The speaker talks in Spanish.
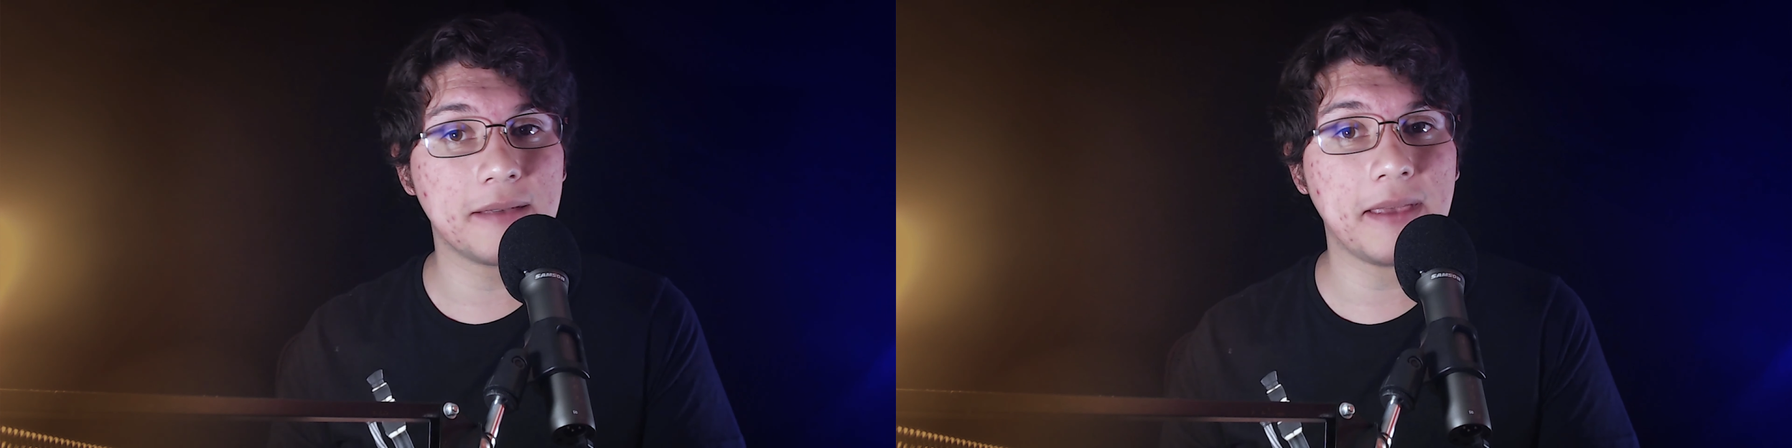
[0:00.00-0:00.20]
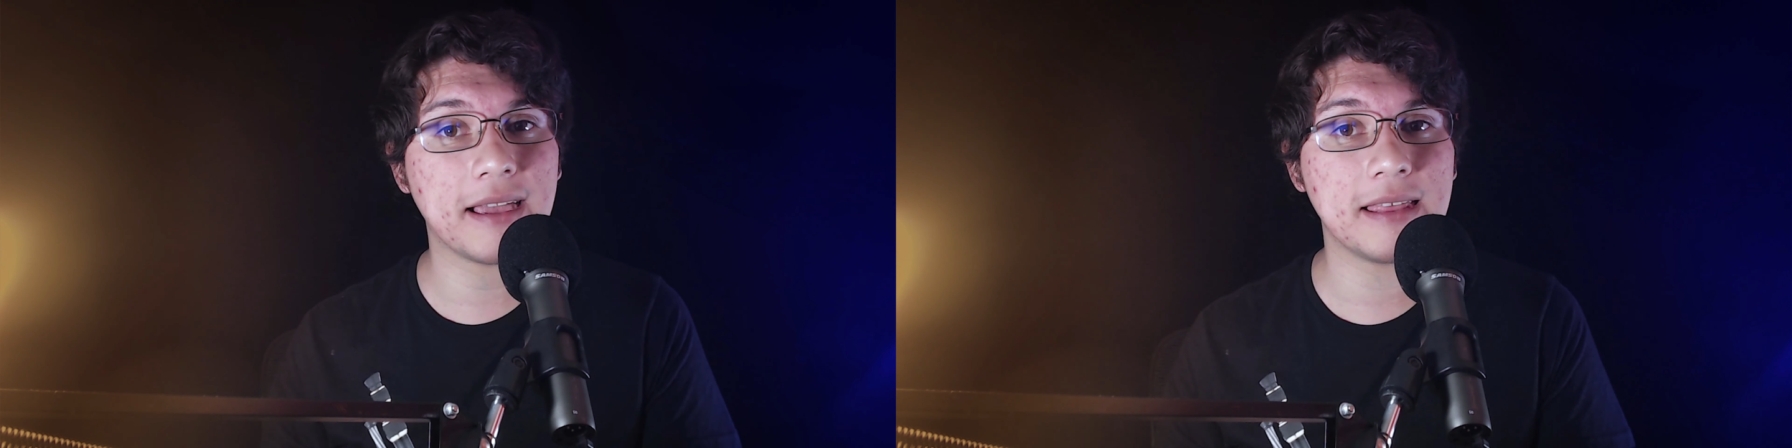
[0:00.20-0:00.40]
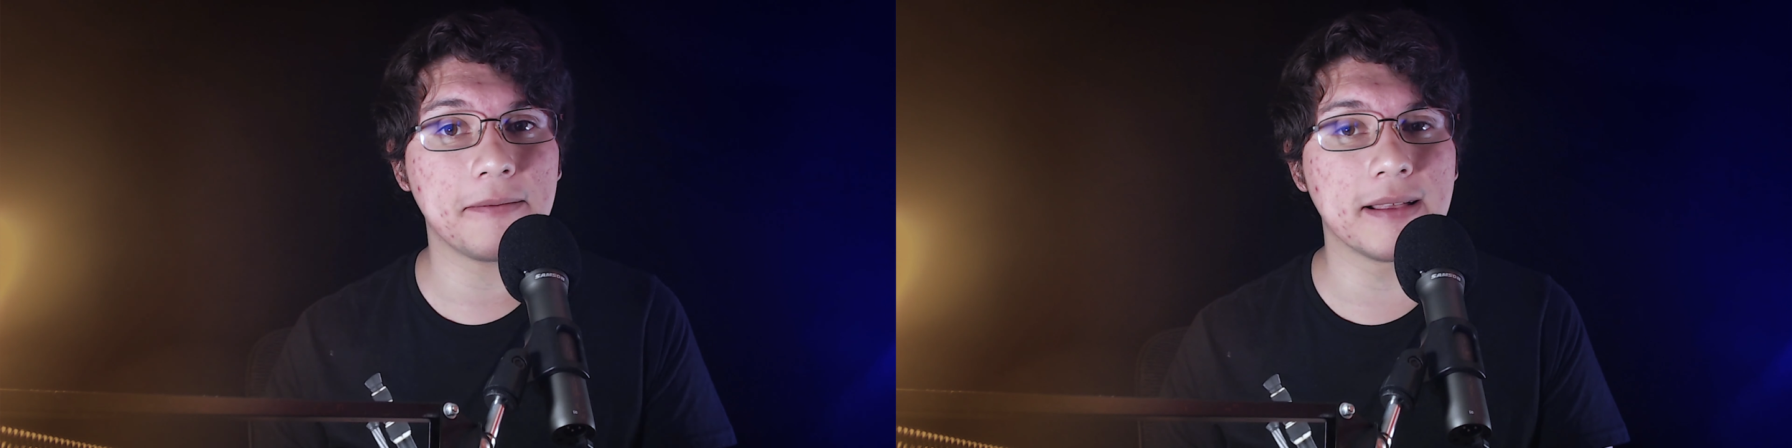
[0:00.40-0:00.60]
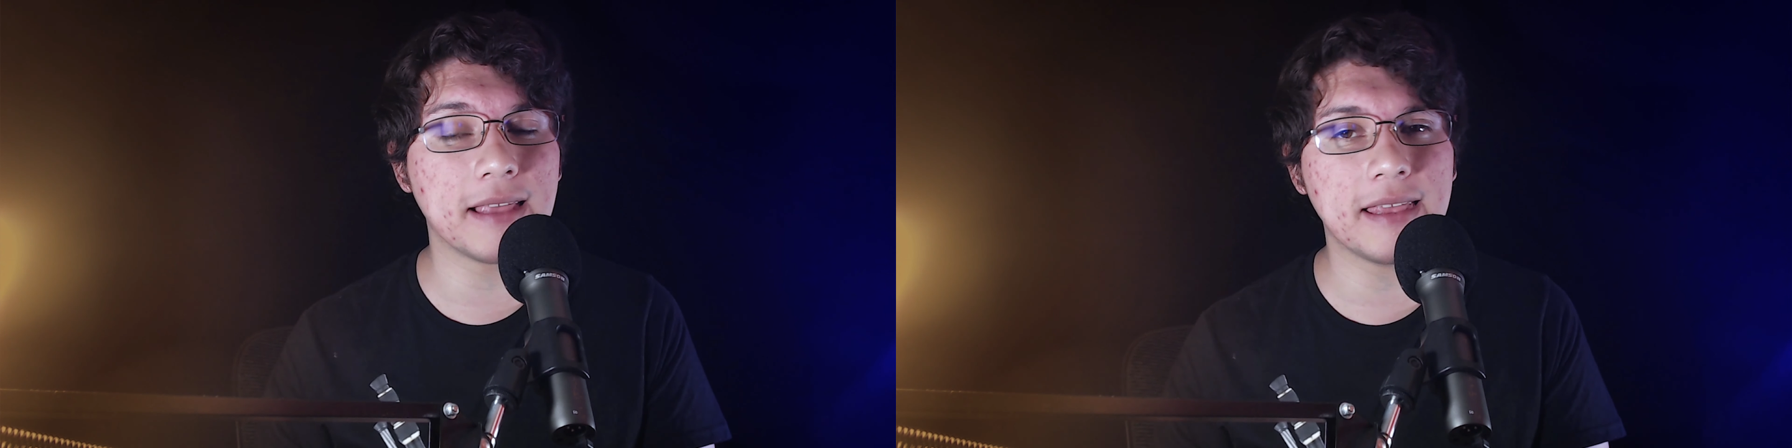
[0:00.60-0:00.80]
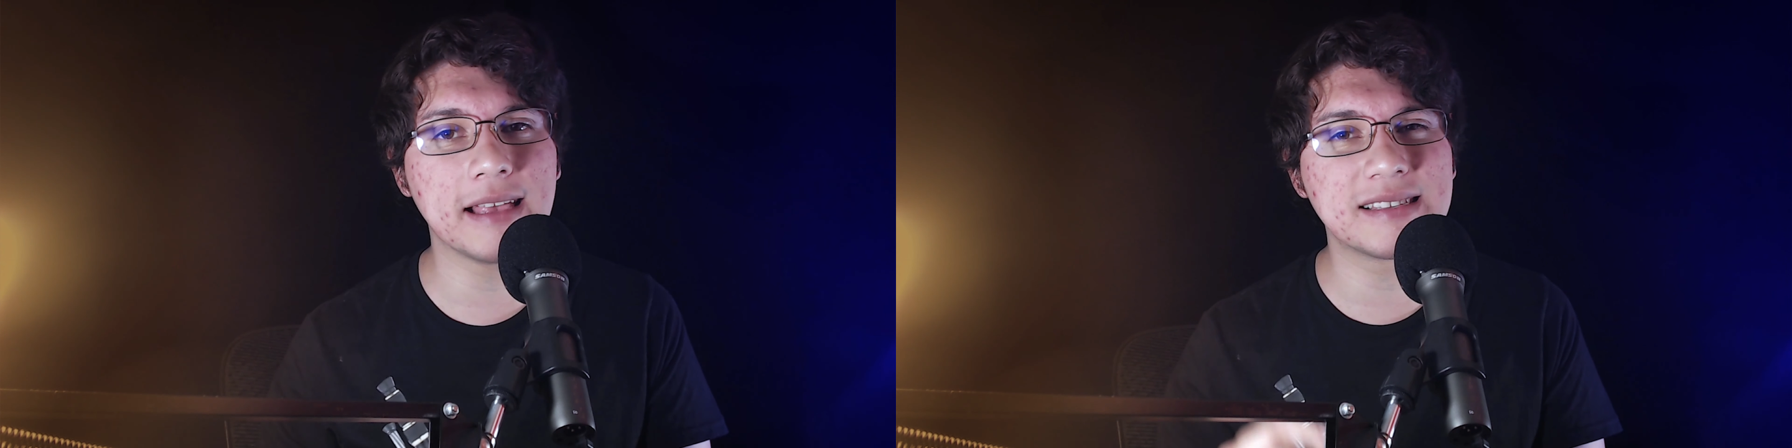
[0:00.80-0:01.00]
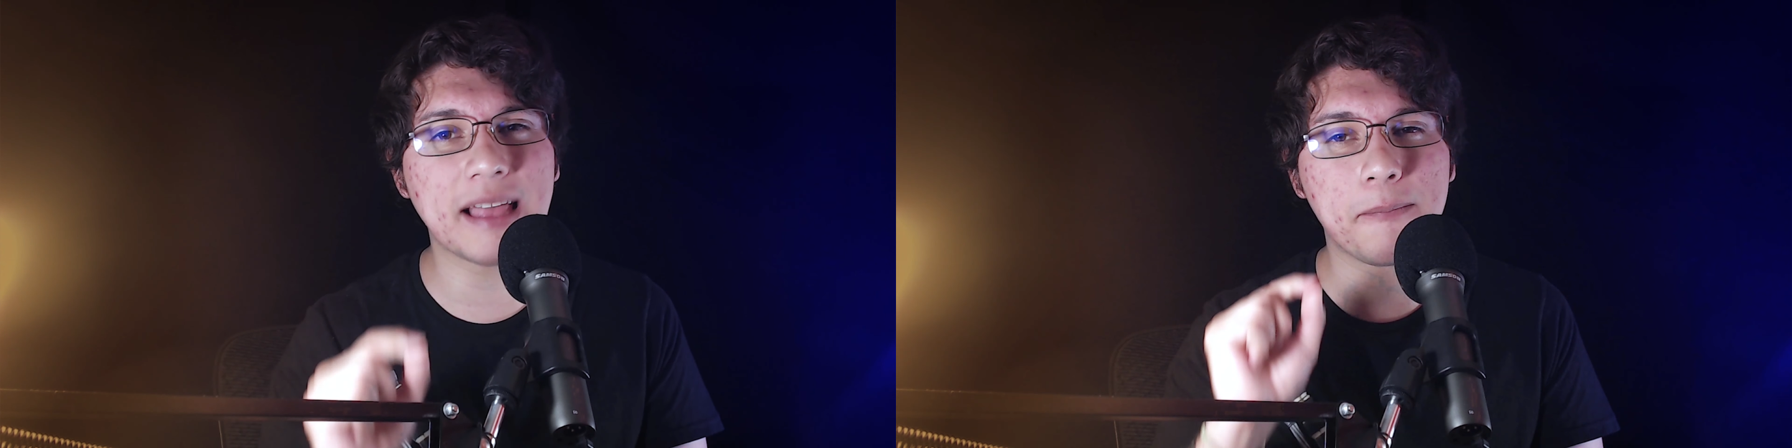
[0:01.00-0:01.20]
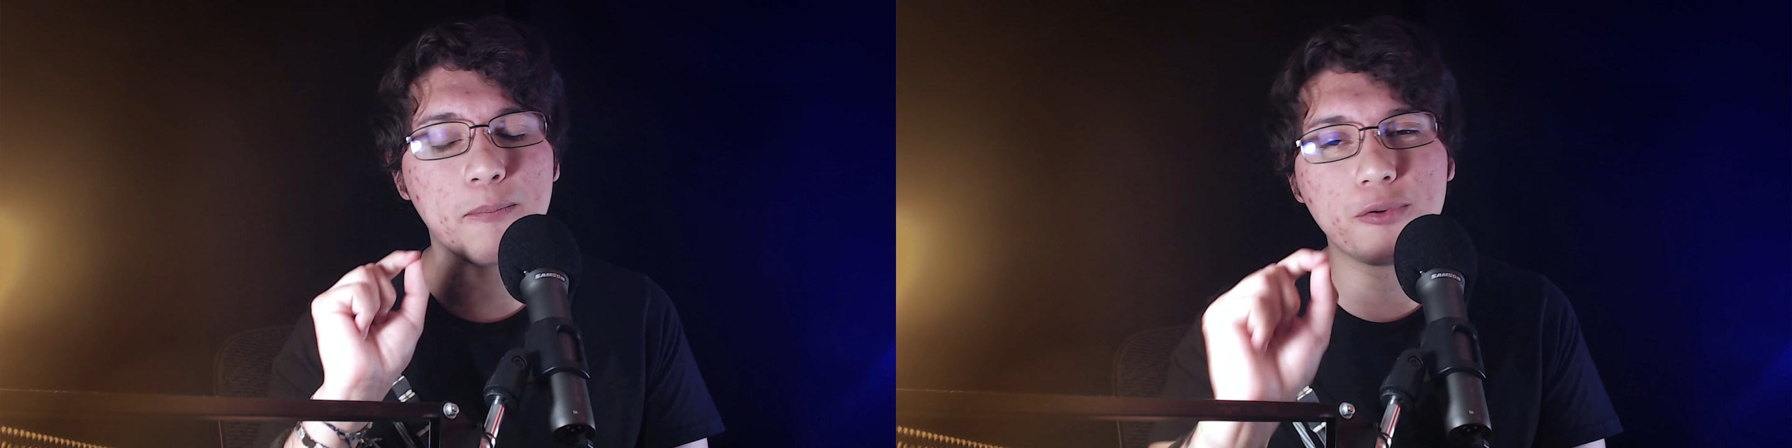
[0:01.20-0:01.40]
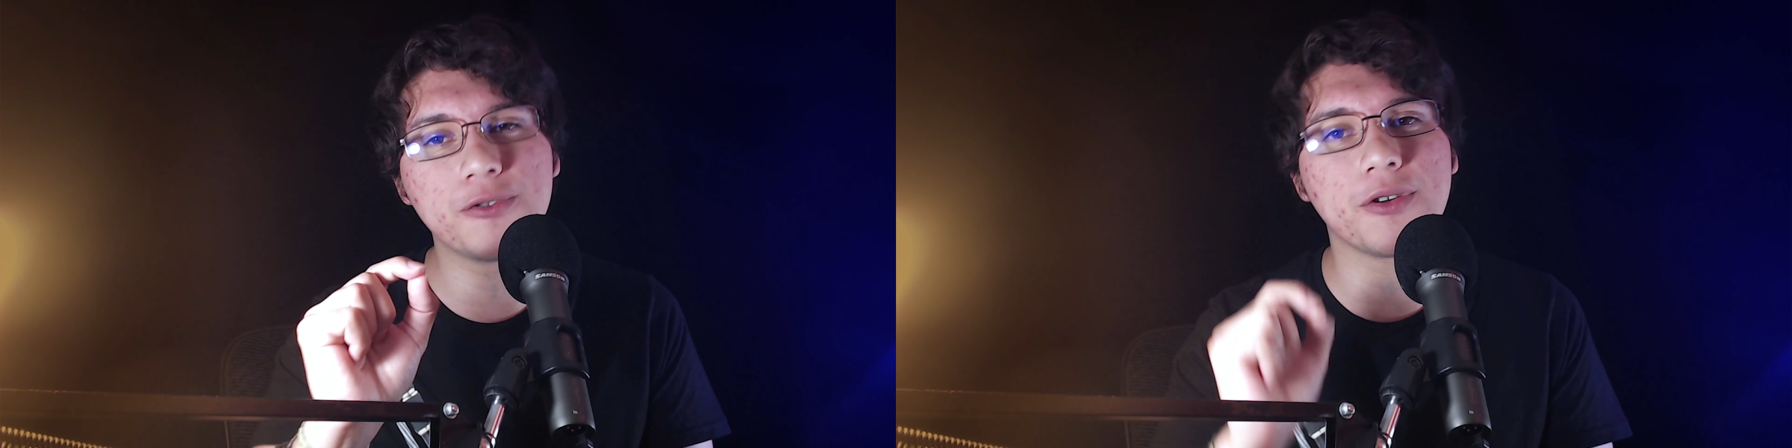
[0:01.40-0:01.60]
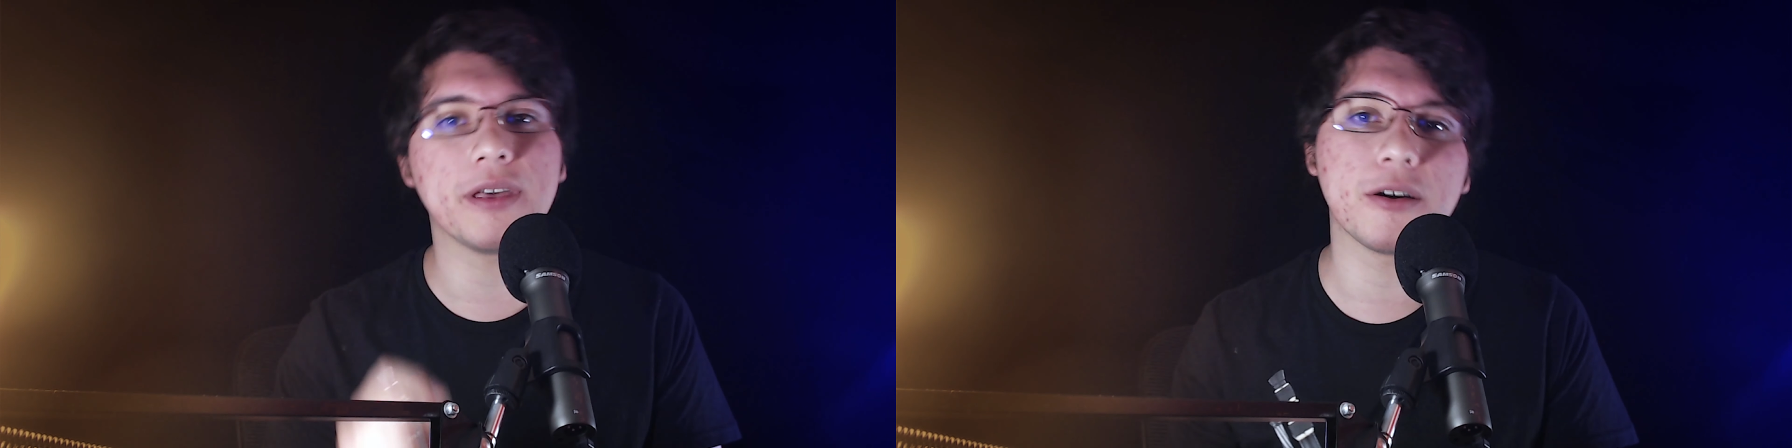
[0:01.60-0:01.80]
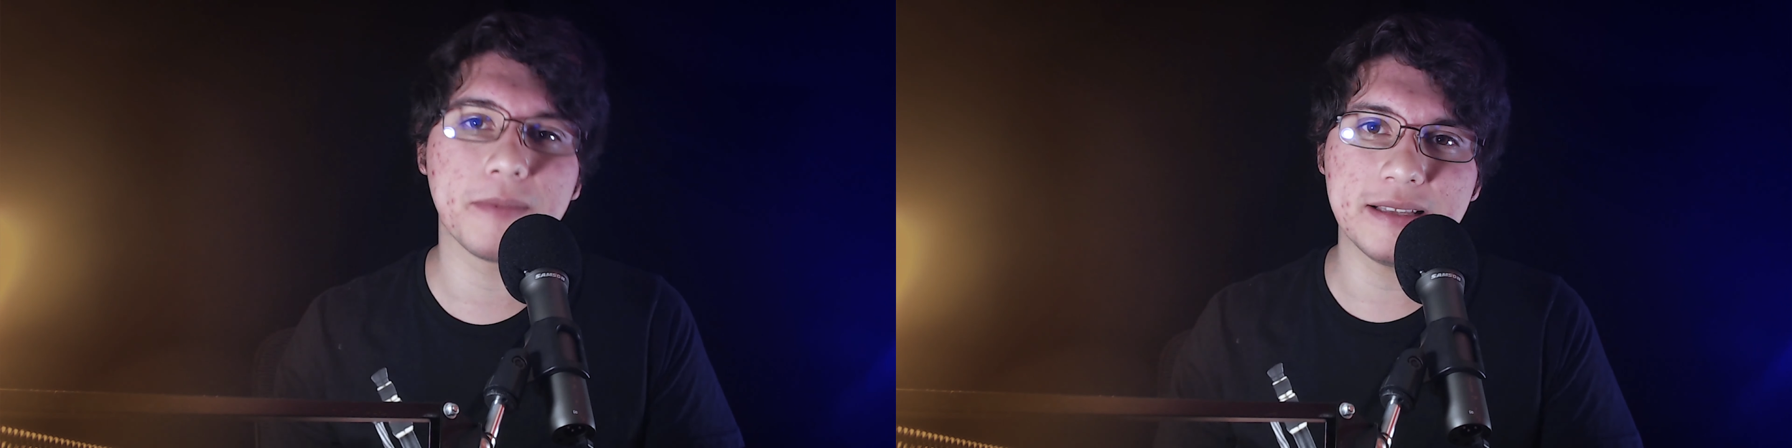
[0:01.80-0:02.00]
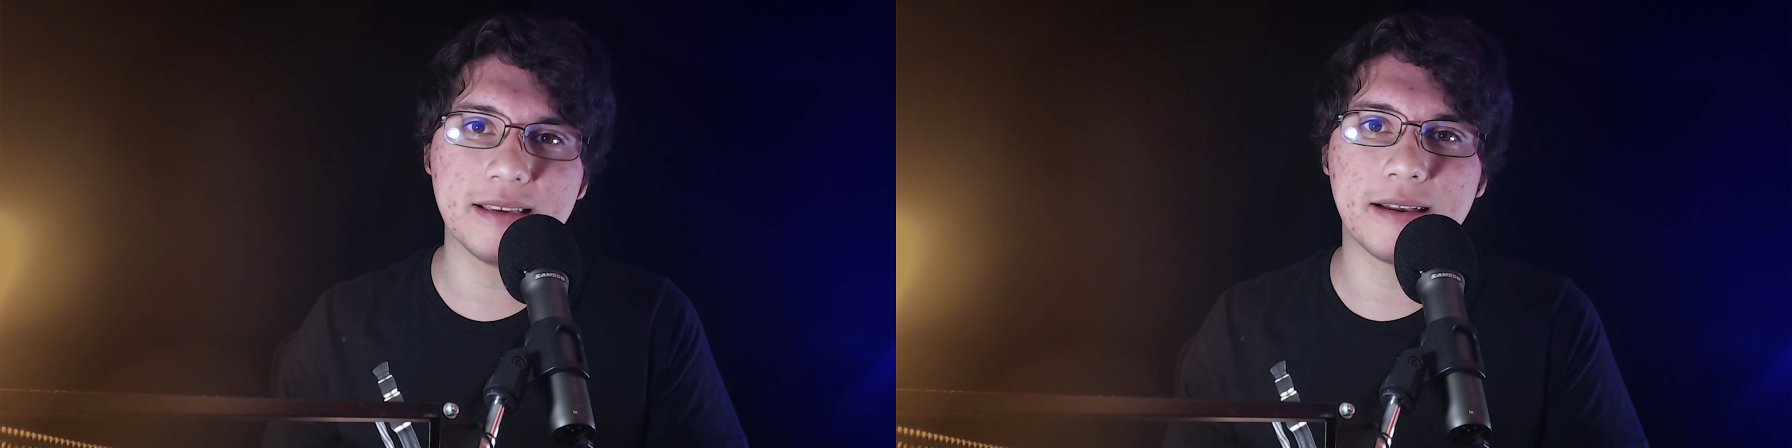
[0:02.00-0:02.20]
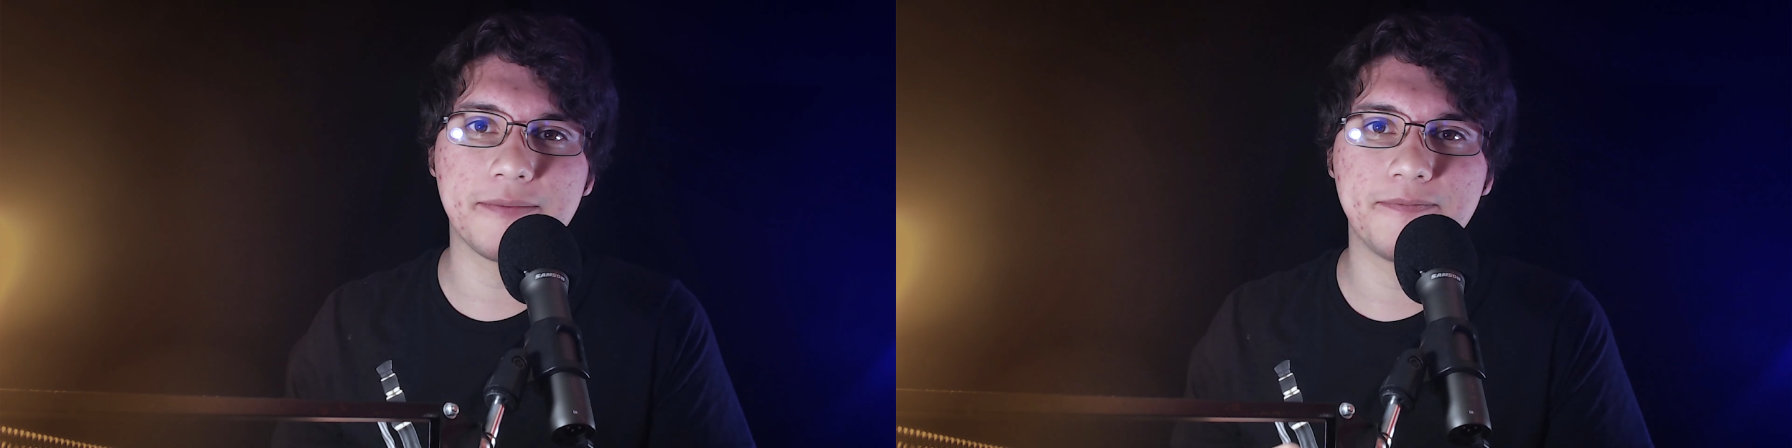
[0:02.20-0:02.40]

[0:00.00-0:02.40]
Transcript: viaje de batalla está a punto de comenzar.